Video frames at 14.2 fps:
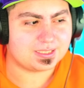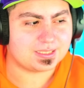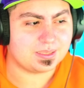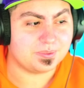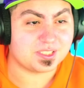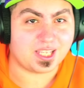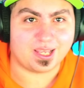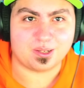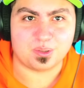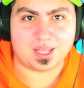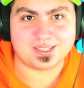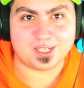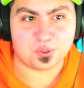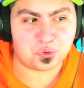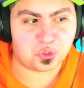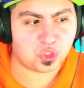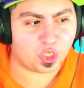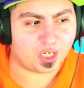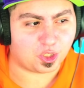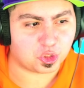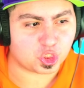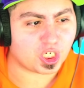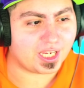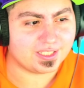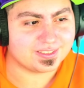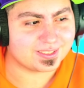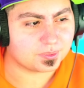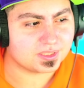Arca miseria, è una delusione
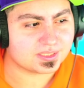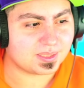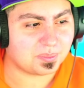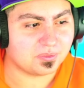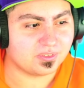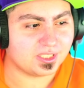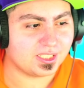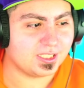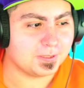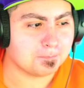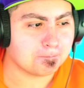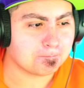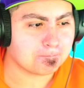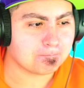cocente questa, poverini.